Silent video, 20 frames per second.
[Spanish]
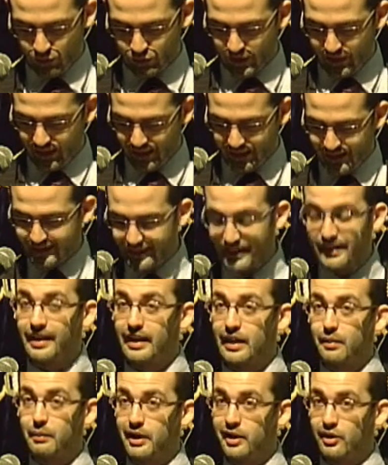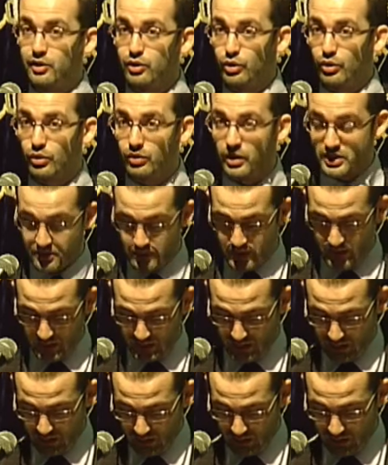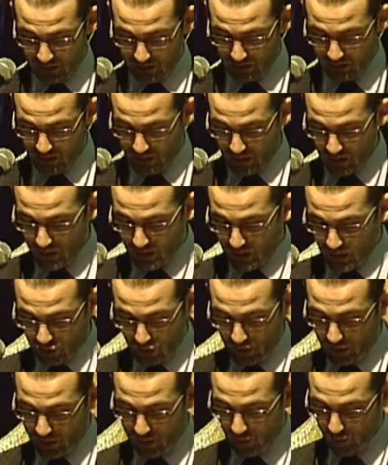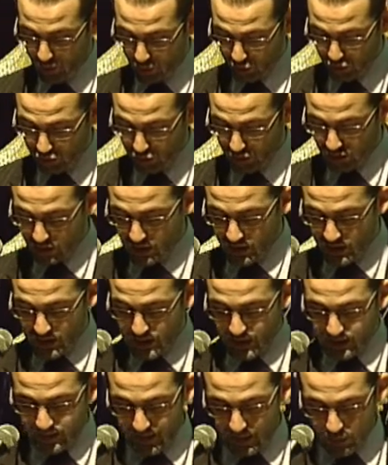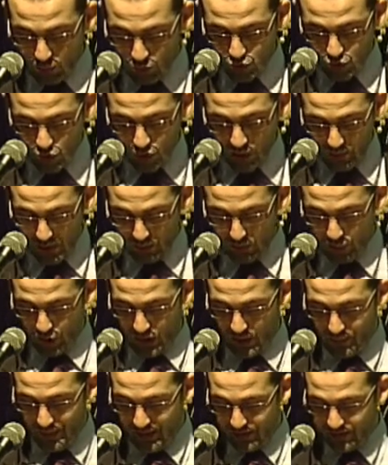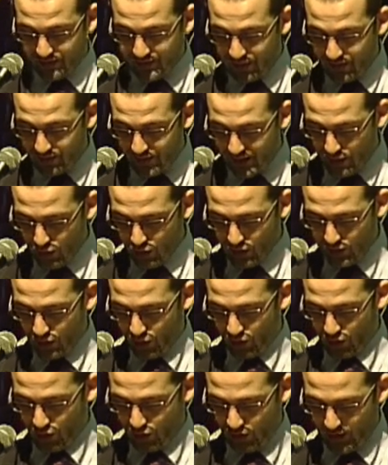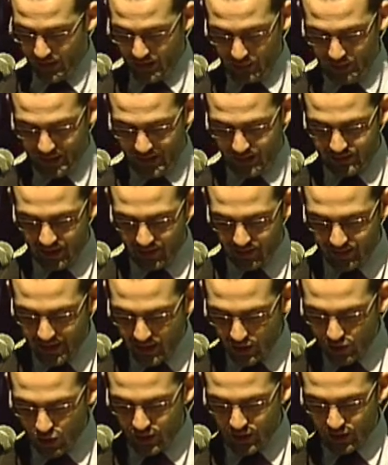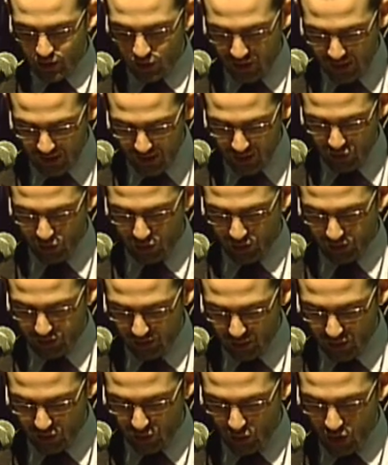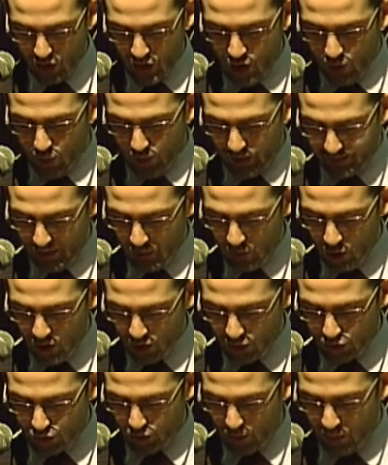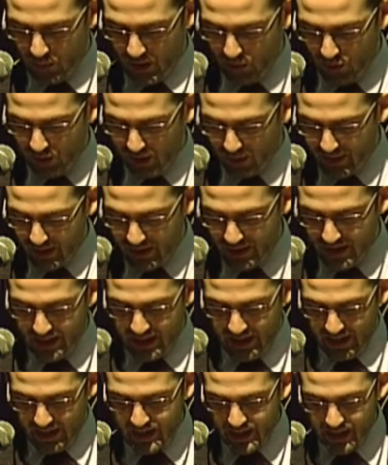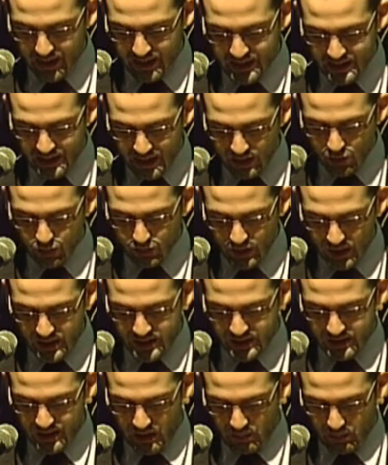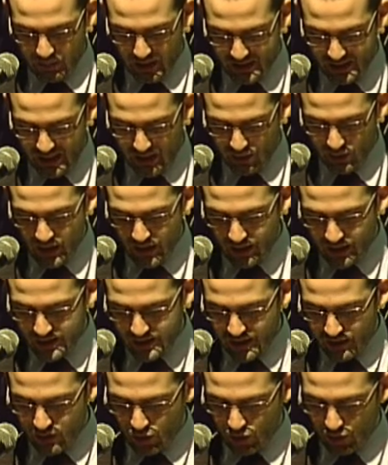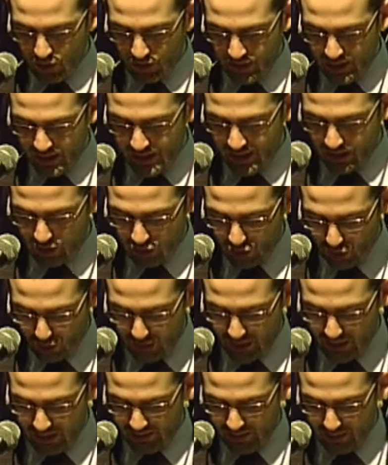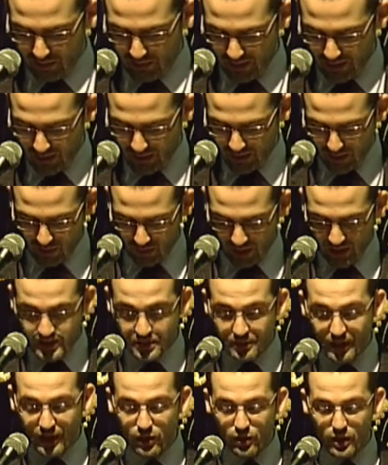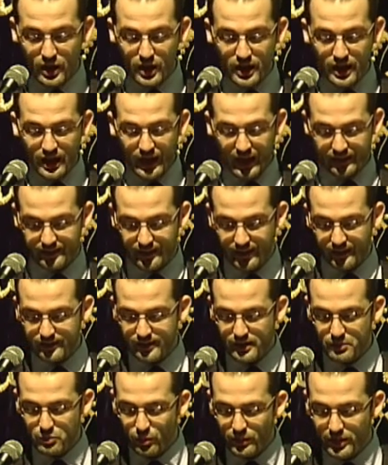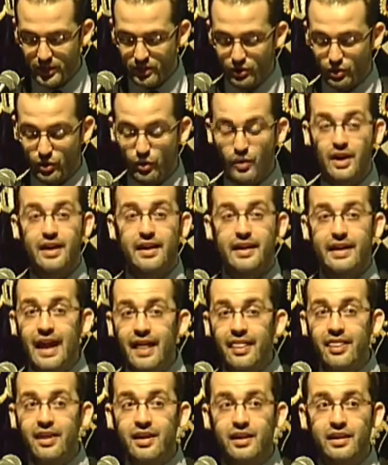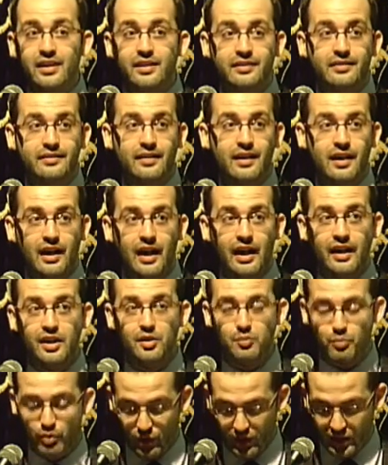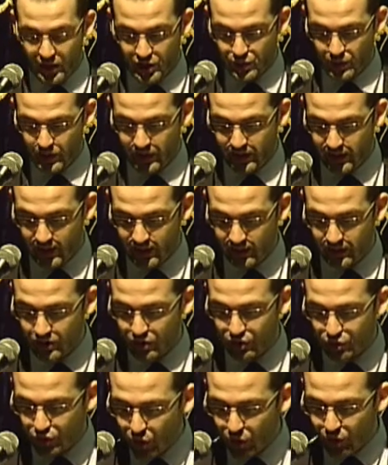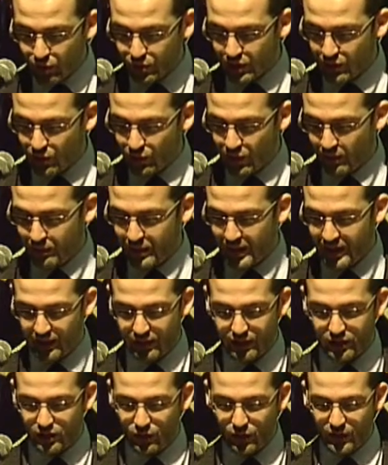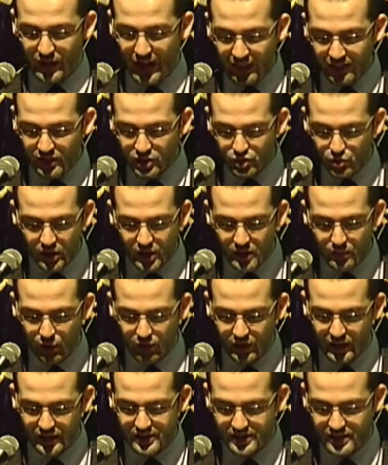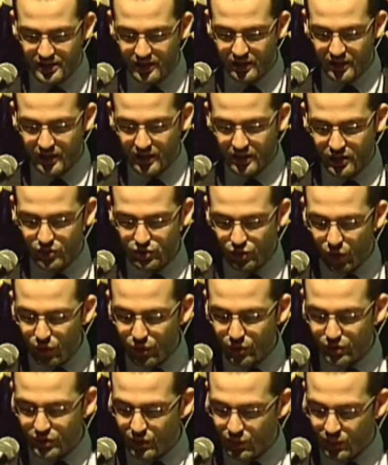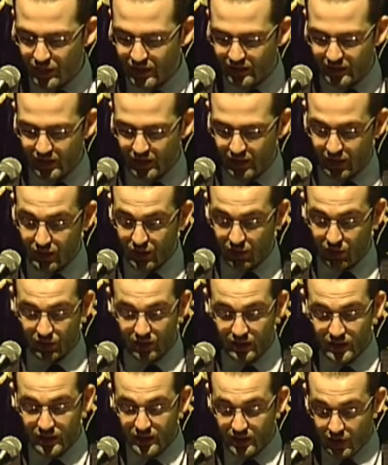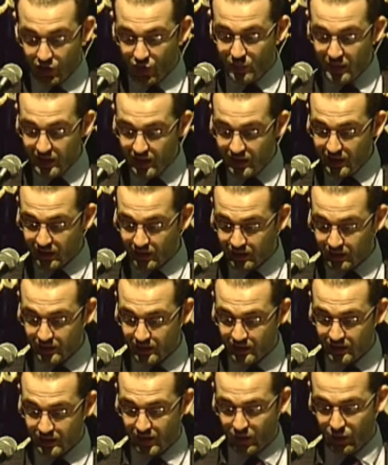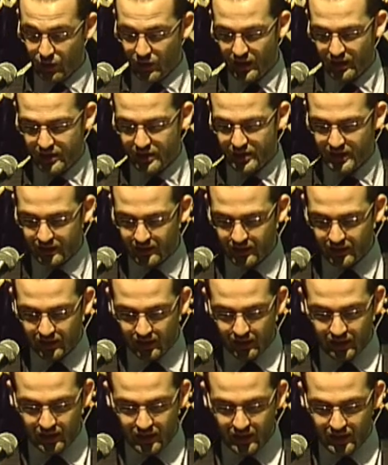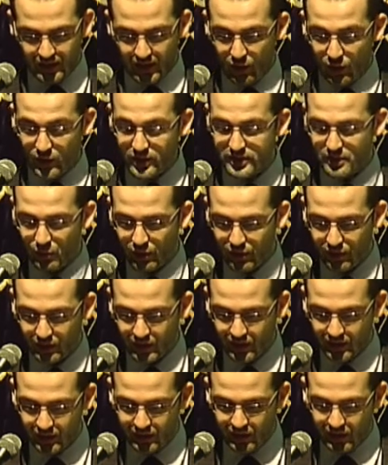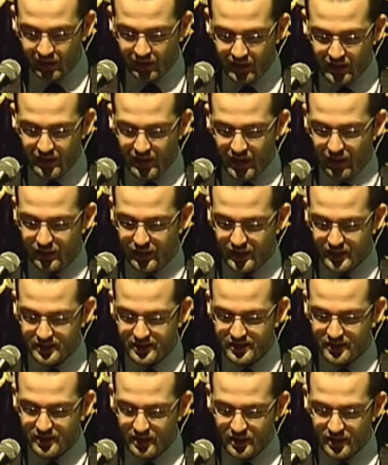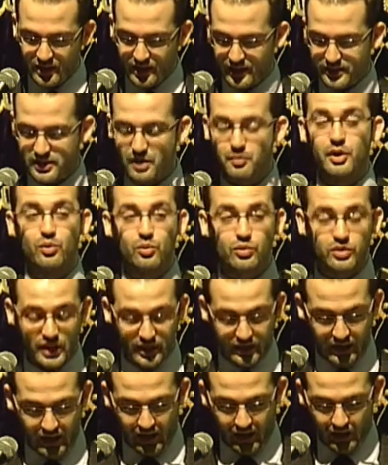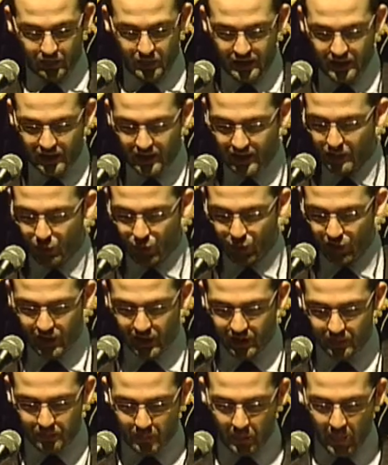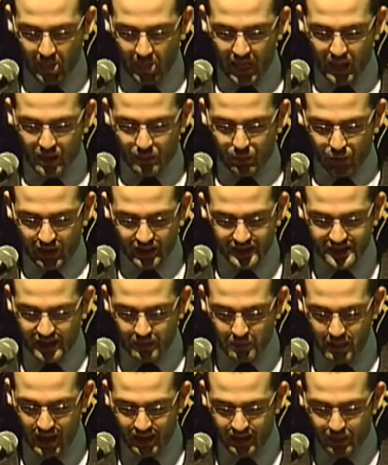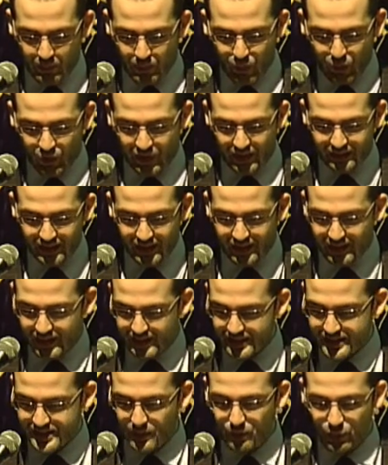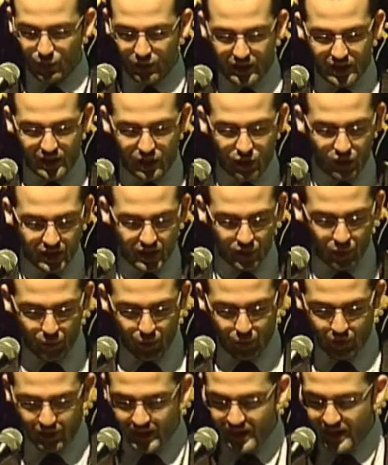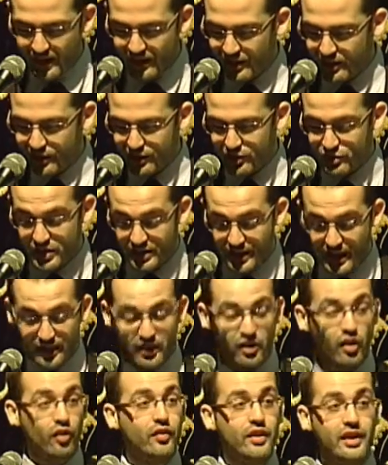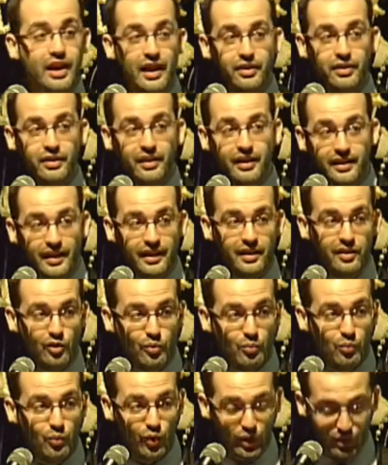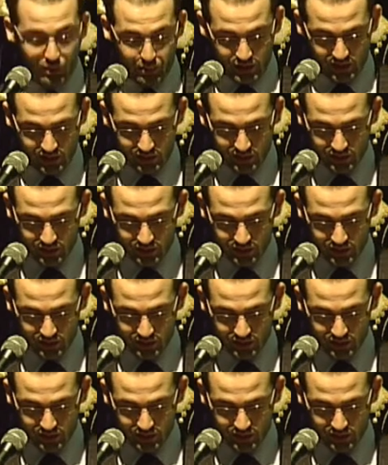ustedes, ¿qué tiene que ver esto con la Semana Santa? Y yo les digo mucho. Tiene mucho que ver porque para entender lo que nos rodea, para entender lo que nos es conocido o estamos acostumbrados a ver, es necesario hundirse en el pasado, es necesario conocer la historia, el devenir que nos ha llevado hasta este momento. Nada está ahí por casualidad, todo tiene una explicación, nada surge porque sí, todo tiene una intención y no me digan que no es excitante, que no es emocionante hacerse esa pregunta tan repetida. ¿Por qué? ¿Por qué esa imagen? ¿Por qué esta iglesia? ¿Por qué el órgano? ¿Por qué la religiosidad? ¿De dónde nace? ¿Qué nos mueve?